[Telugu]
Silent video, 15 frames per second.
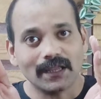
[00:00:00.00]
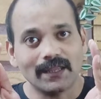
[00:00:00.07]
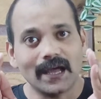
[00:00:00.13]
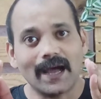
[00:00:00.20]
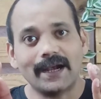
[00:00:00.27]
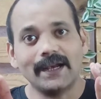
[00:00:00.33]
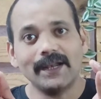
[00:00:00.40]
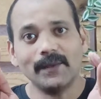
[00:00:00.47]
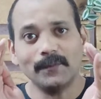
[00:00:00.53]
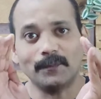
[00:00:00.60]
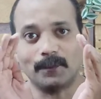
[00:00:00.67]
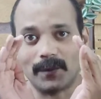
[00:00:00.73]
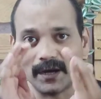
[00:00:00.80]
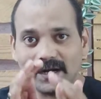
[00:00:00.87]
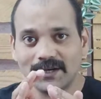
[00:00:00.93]
దాన్ని
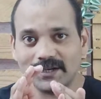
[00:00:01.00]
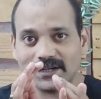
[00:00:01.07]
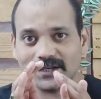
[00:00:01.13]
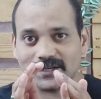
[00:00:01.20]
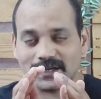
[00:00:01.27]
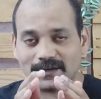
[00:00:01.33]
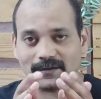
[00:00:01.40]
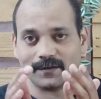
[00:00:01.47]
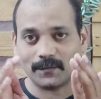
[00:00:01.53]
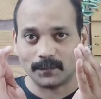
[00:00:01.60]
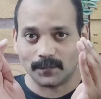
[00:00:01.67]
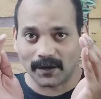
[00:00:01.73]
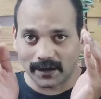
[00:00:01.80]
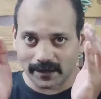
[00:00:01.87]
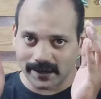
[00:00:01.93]
బ్లెండ్ చేశారు
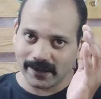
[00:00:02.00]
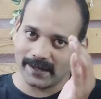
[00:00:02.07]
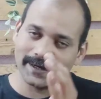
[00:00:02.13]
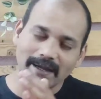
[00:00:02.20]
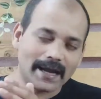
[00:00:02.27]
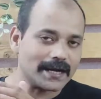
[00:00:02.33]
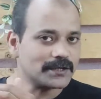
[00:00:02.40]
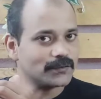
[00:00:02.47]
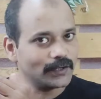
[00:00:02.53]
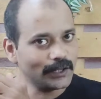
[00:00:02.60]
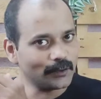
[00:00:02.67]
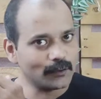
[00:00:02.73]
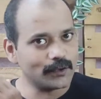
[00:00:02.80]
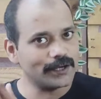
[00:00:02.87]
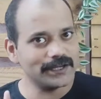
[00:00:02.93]
ఈయనకి యాక్చువల్లీ
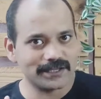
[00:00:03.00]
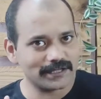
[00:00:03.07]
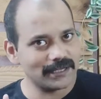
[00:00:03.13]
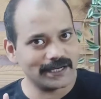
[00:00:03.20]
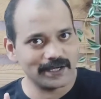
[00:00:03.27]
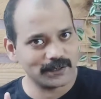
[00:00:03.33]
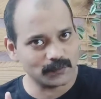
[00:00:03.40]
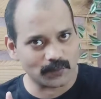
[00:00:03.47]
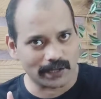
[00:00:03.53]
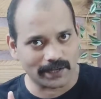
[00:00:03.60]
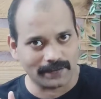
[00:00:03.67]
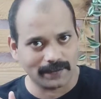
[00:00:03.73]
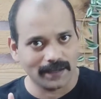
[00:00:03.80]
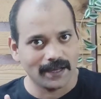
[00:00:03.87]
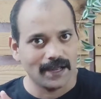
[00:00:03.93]
రెండు డిస్టిలరీస్ ఉన్నాయి
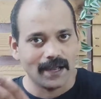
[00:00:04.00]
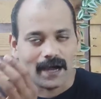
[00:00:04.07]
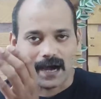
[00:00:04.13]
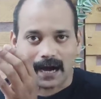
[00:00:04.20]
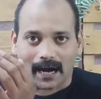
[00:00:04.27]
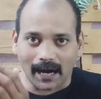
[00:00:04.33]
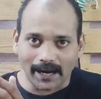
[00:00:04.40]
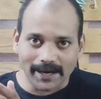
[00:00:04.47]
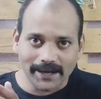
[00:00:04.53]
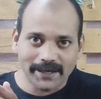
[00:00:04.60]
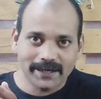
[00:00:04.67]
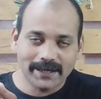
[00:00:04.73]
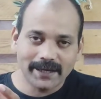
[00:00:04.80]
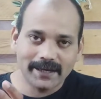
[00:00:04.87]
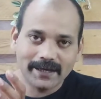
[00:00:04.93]

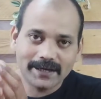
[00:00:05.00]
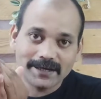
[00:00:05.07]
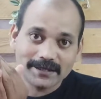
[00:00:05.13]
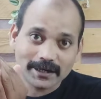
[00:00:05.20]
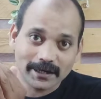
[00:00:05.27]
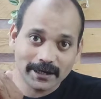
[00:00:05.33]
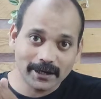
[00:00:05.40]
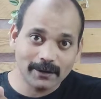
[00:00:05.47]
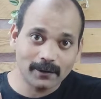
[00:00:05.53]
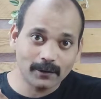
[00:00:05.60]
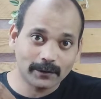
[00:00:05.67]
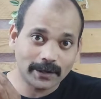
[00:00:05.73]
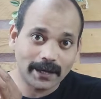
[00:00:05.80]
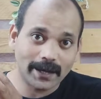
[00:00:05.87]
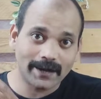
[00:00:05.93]
ఐదు ఈయన డిస్టిలరీలో
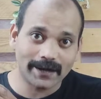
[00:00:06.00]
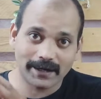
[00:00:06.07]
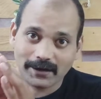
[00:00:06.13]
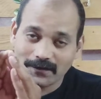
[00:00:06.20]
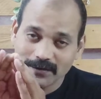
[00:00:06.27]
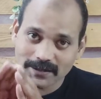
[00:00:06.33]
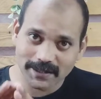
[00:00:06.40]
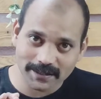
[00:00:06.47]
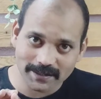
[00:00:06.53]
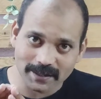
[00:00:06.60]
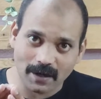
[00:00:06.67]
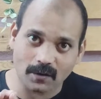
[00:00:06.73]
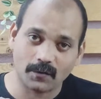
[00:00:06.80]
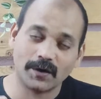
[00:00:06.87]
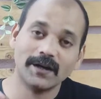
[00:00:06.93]
తయారైన విస్కీస్
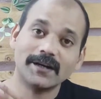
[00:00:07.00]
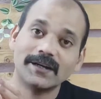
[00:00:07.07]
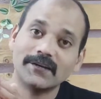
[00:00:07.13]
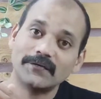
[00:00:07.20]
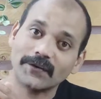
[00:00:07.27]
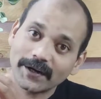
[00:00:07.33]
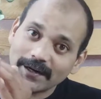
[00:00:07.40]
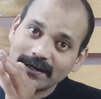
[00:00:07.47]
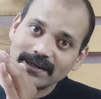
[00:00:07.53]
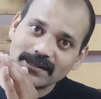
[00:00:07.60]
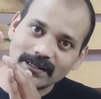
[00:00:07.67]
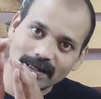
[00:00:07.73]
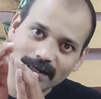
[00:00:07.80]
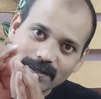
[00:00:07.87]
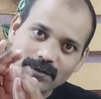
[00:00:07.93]
కాకుండా డిఫరెంట్
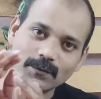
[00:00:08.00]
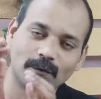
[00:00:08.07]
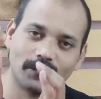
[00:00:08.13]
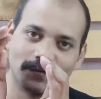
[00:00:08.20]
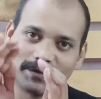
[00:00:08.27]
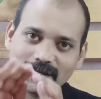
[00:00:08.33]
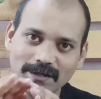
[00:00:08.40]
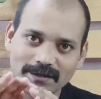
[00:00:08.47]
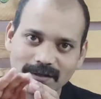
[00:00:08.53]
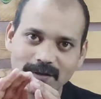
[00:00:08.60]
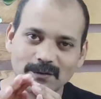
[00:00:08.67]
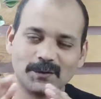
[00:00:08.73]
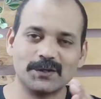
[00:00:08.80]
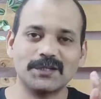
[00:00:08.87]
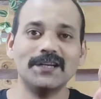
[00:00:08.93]
డిస్టిలరీస్ కూడా విస్కీస్
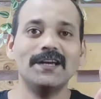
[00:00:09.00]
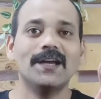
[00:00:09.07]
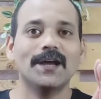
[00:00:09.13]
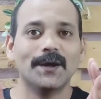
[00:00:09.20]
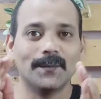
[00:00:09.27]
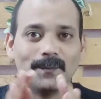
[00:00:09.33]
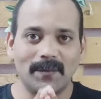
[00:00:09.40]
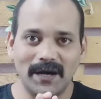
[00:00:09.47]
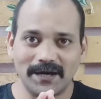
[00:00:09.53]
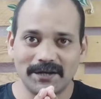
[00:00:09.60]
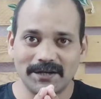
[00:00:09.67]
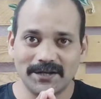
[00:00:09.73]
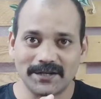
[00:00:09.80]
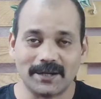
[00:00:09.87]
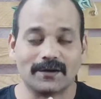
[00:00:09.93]
తీసుకొచ్చి బ్రాండ్
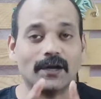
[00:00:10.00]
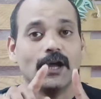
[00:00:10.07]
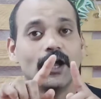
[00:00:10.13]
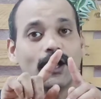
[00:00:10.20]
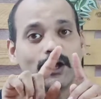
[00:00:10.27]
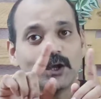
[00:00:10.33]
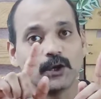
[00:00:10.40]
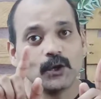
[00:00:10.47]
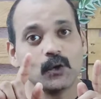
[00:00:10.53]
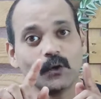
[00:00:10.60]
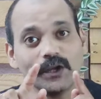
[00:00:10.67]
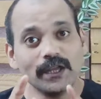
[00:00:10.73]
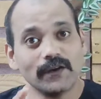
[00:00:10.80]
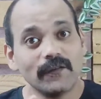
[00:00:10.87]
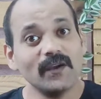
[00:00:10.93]
చేశారు ఇంకో
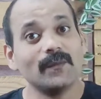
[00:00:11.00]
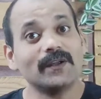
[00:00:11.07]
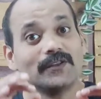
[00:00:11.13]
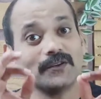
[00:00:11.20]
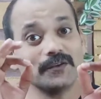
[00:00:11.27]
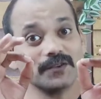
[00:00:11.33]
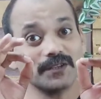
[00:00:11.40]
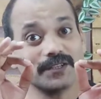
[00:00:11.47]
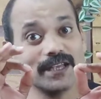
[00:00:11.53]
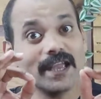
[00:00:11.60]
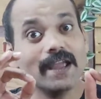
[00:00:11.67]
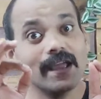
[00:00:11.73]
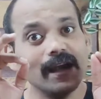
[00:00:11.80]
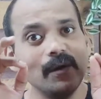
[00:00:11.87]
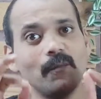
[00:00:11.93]
ఇరవై మాత్రం
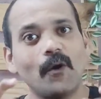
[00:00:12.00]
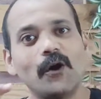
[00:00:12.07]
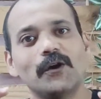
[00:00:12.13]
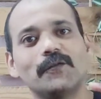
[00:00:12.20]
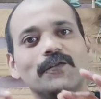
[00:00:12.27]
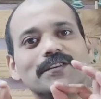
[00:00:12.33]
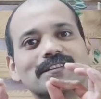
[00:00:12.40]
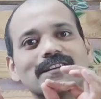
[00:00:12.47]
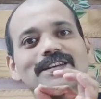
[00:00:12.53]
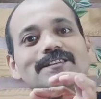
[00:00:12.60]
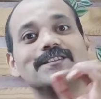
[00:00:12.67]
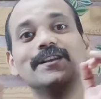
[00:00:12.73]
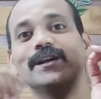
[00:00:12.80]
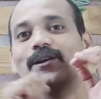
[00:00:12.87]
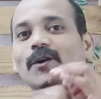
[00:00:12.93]
సింగిల్ మాల్ట్ విస్కీస్
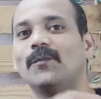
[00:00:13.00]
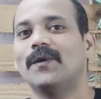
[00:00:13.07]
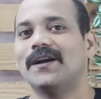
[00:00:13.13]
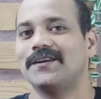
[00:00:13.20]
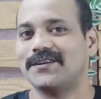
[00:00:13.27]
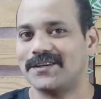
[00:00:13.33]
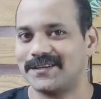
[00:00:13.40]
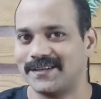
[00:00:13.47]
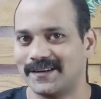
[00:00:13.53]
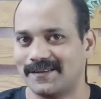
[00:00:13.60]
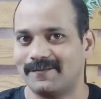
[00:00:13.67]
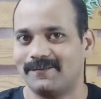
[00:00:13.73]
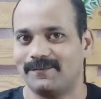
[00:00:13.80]
దీంట్లో బ్రాండ్ చేశారు